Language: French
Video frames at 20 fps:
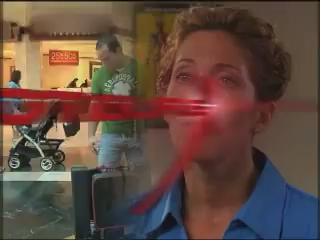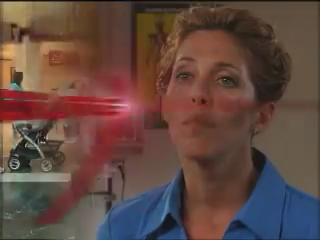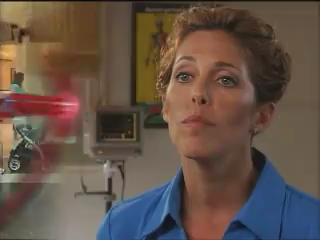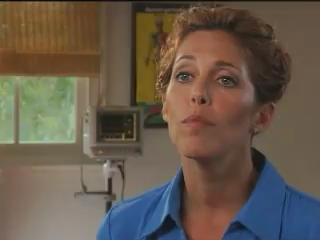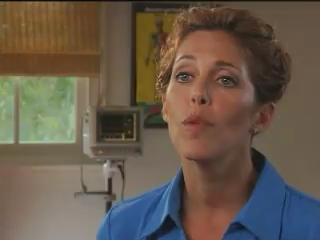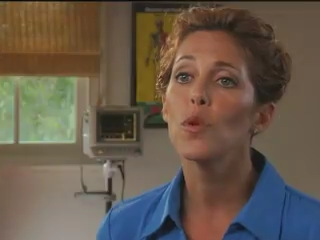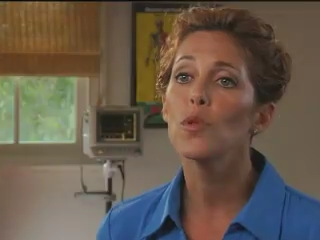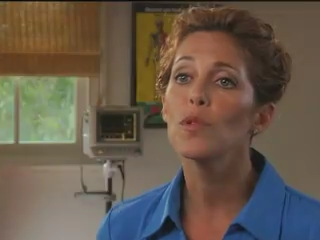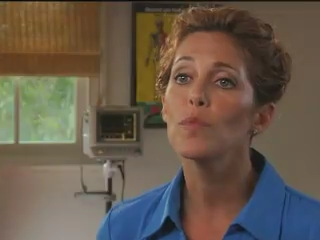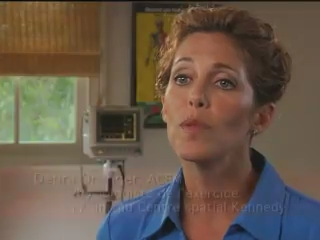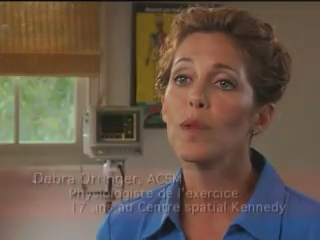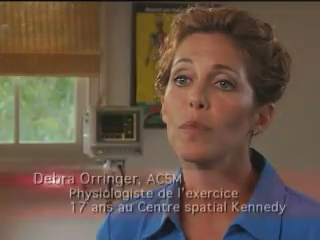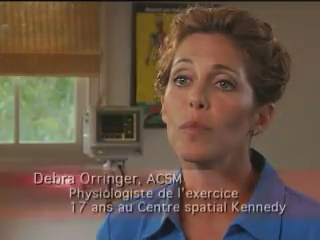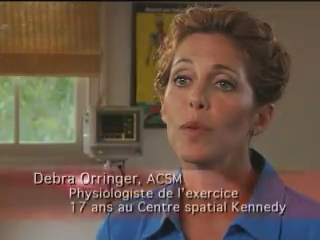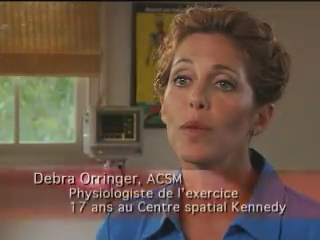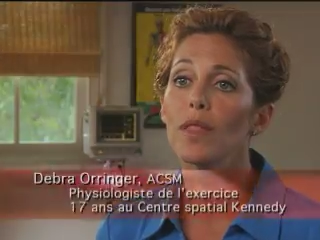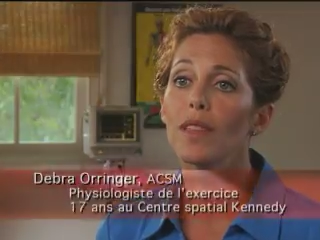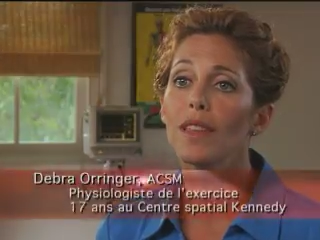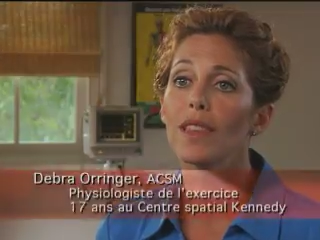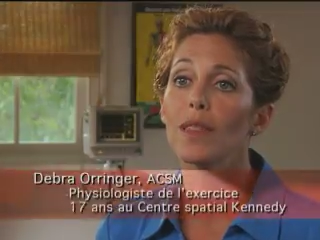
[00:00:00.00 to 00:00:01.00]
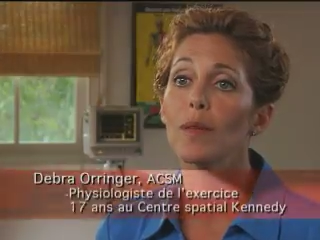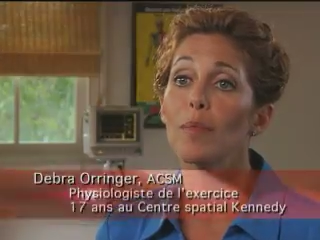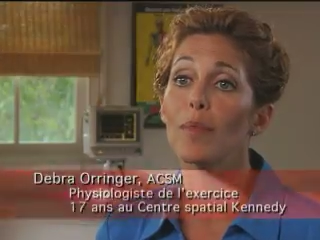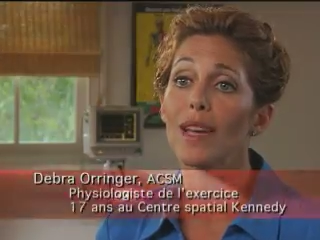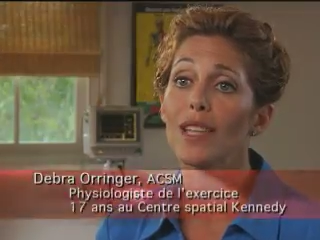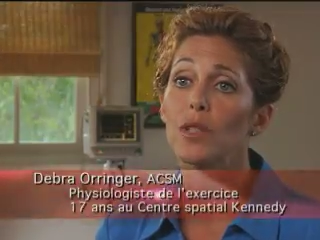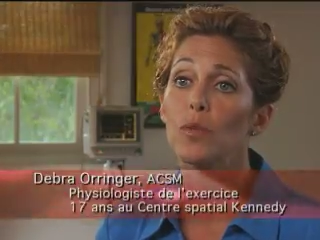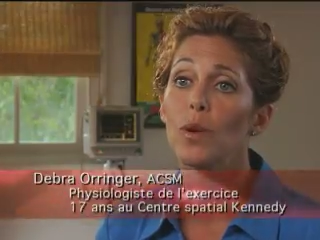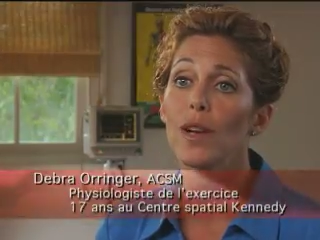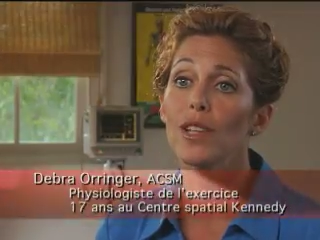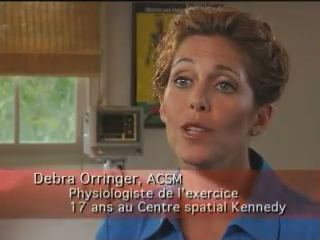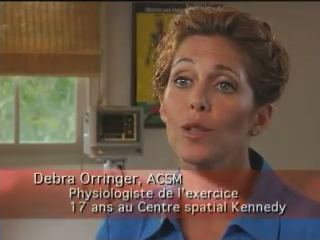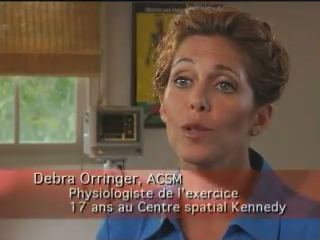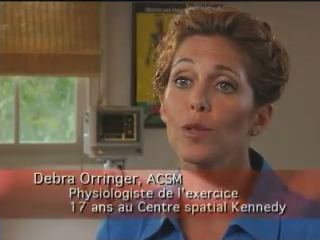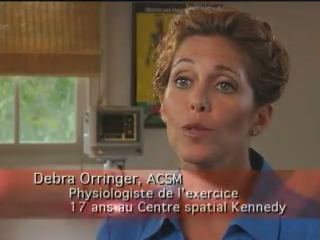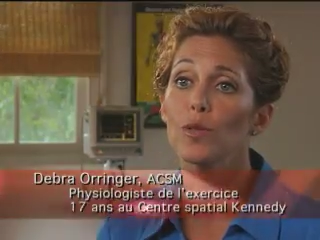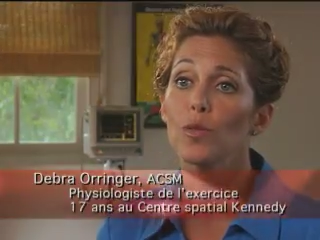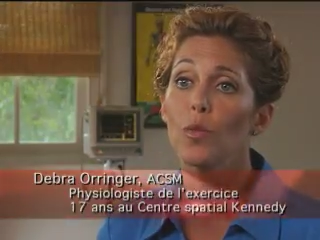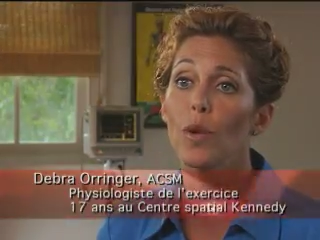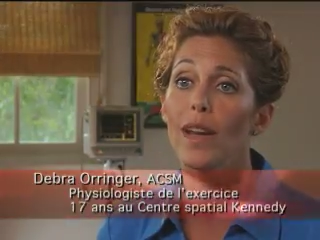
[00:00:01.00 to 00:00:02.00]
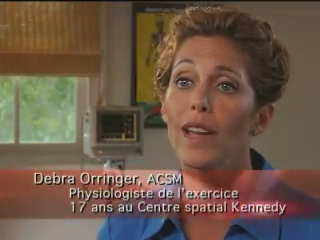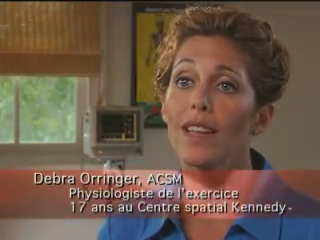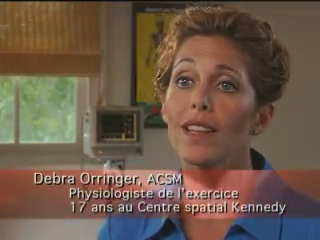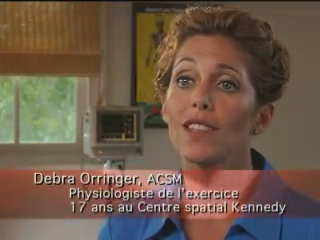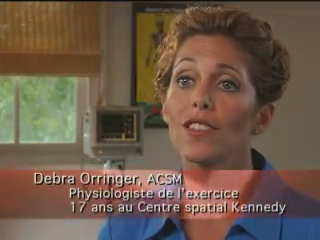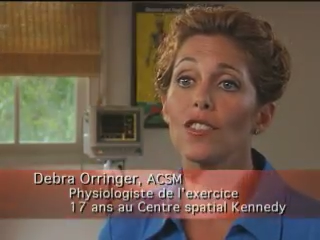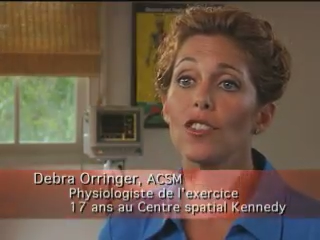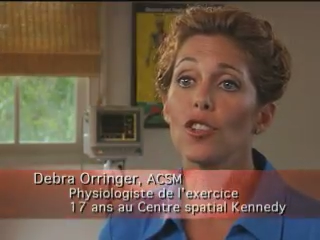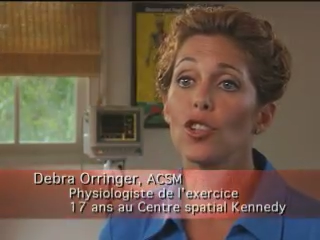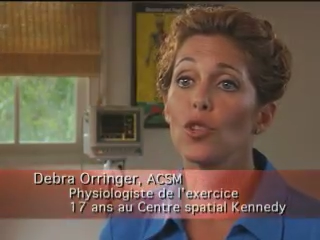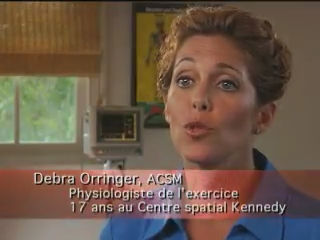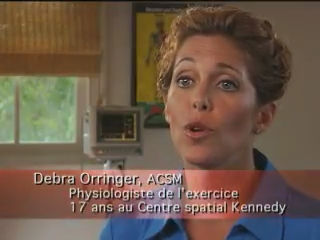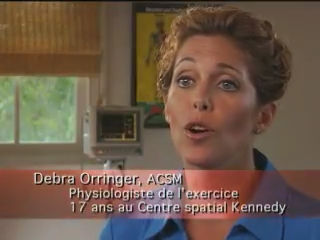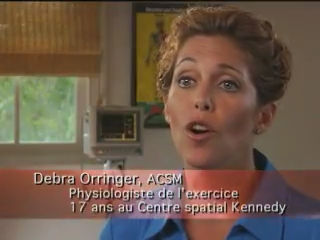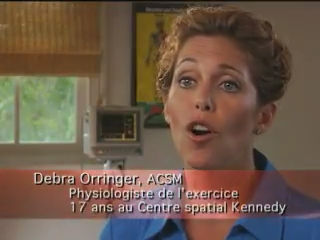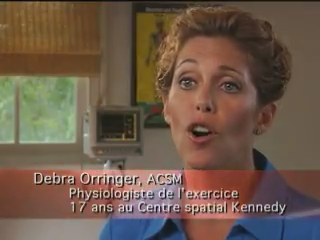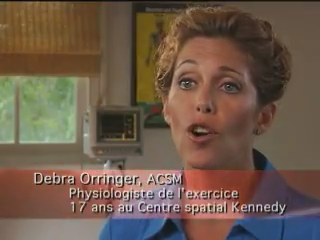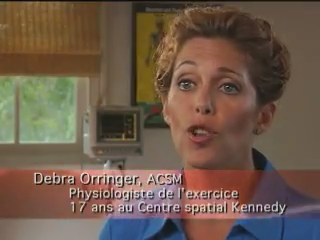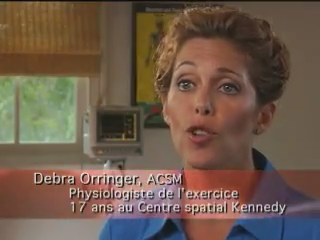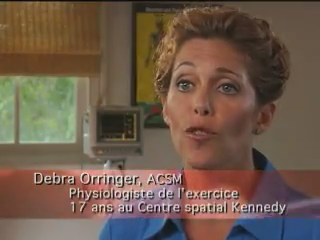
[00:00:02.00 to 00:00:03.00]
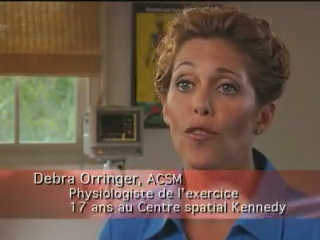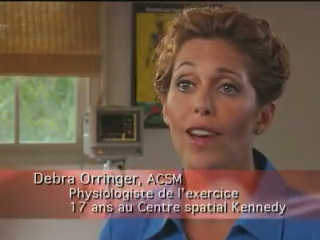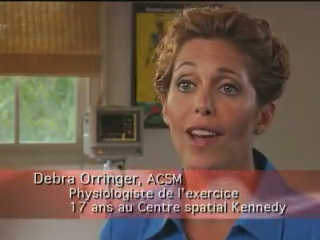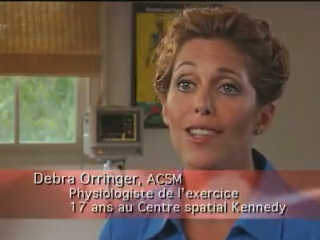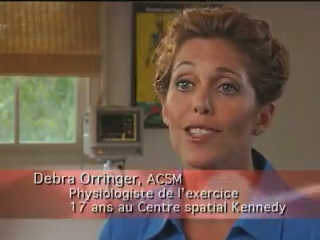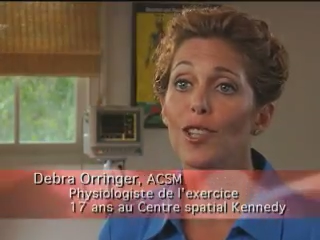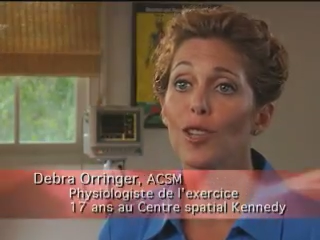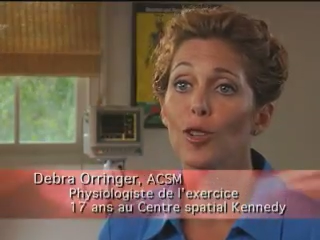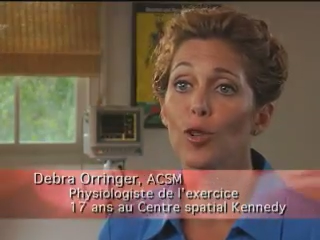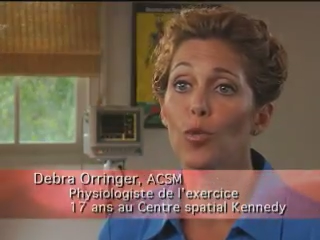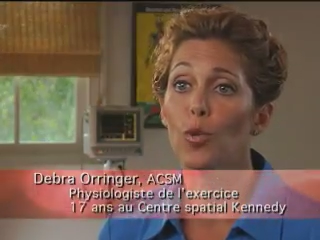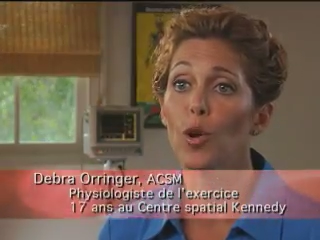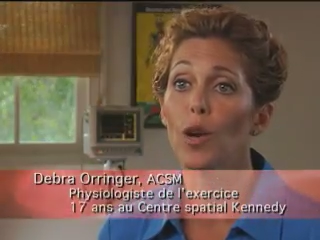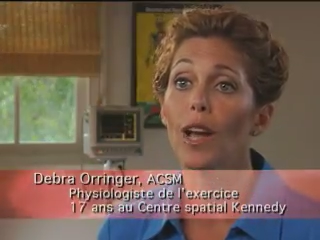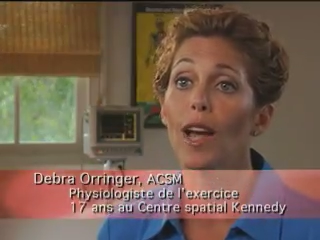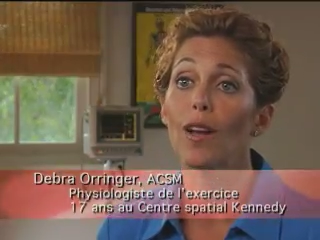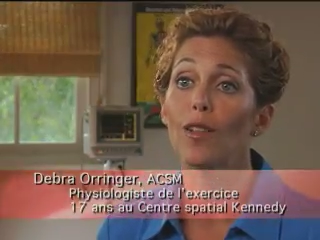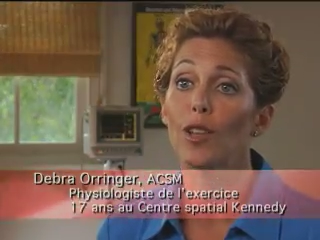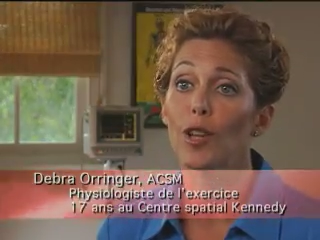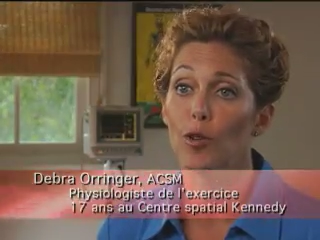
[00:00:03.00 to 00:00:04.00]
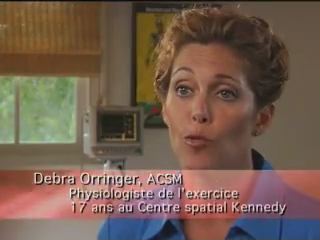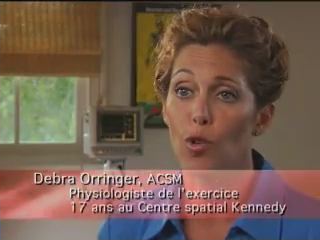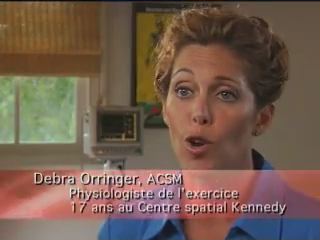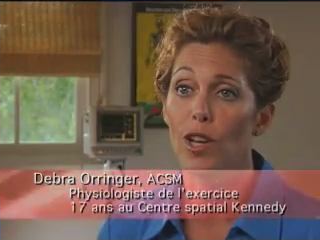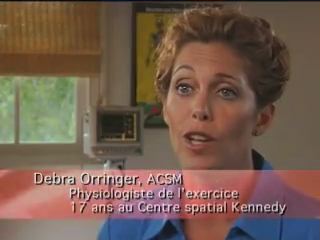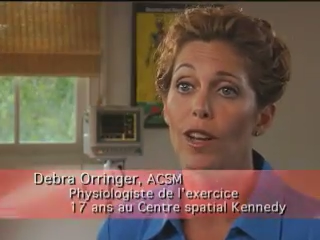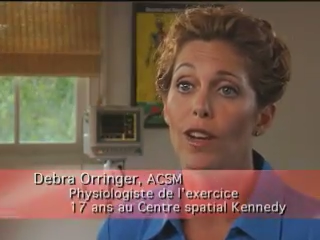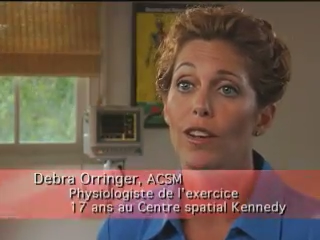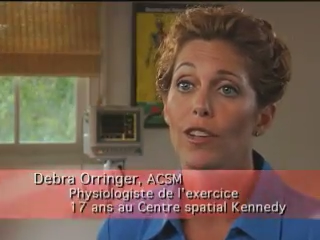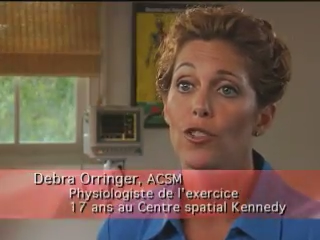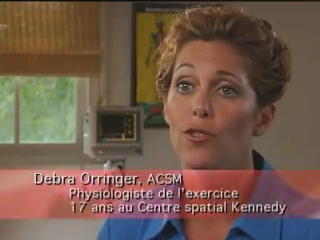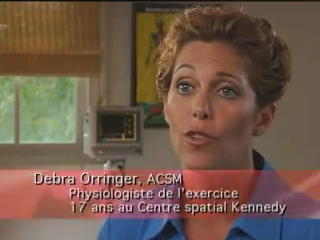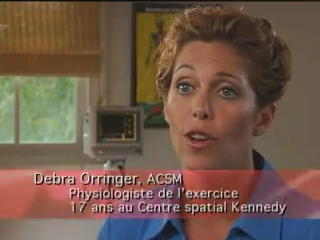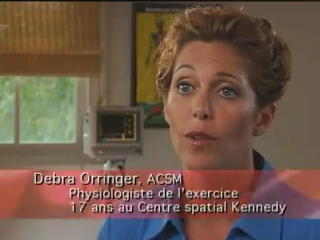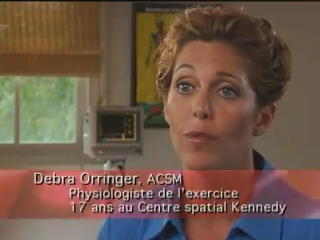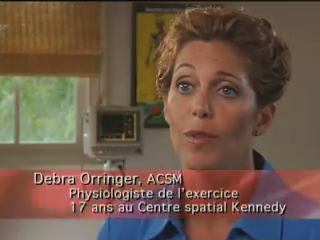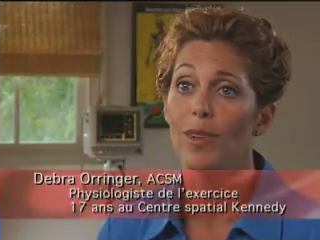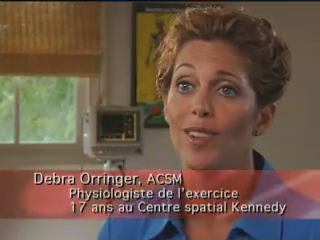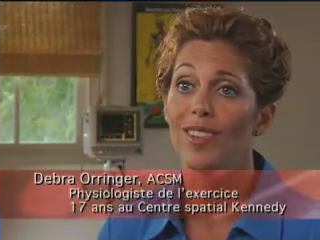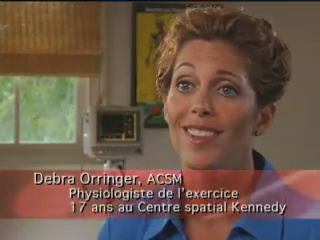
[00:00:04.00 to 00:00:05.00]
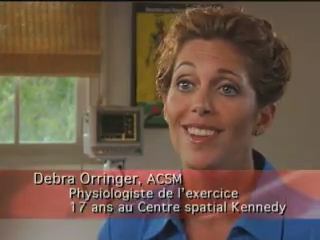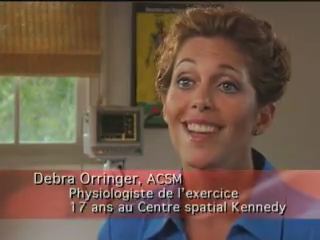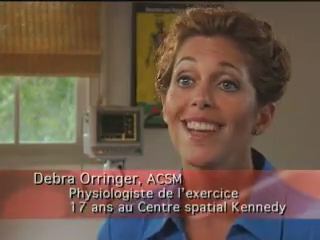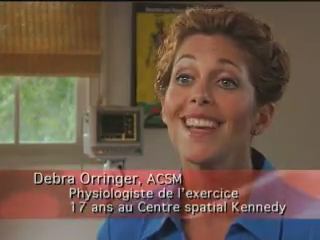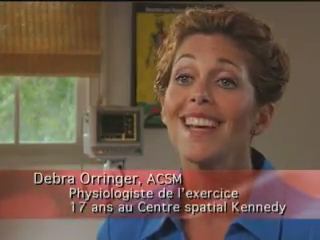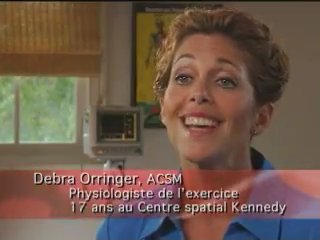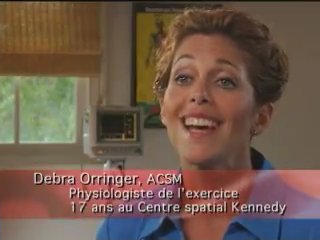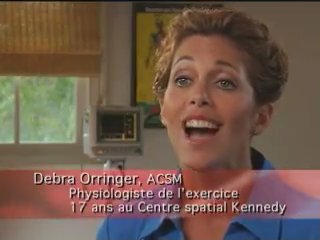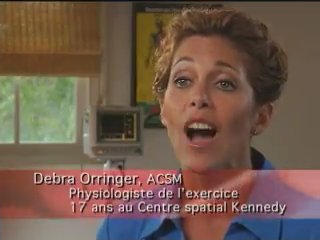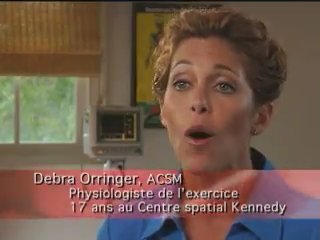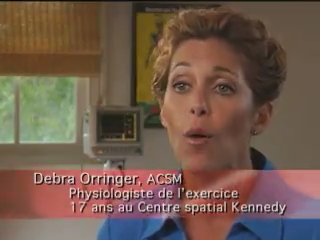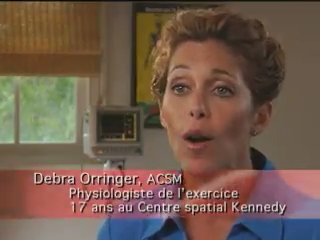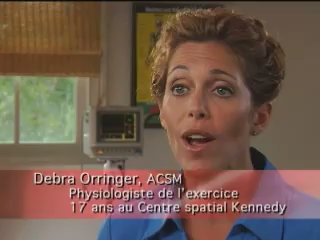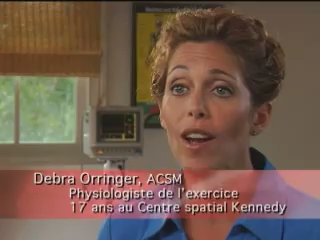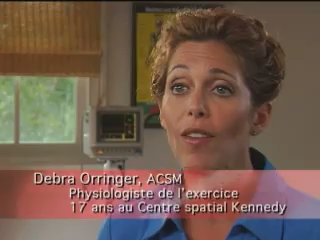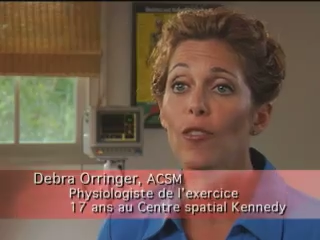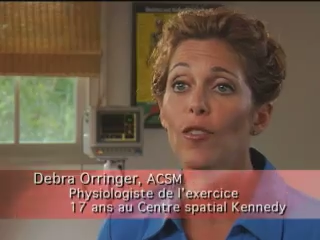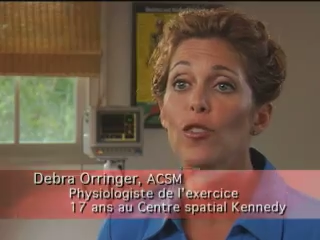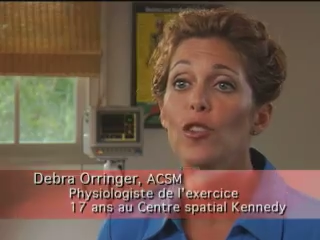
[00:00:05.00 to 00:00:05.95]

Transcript: La plupart des gens croient que la meilleure façon de perdre du poids est de faire des exercices sur un tapis roulant. Par contre, les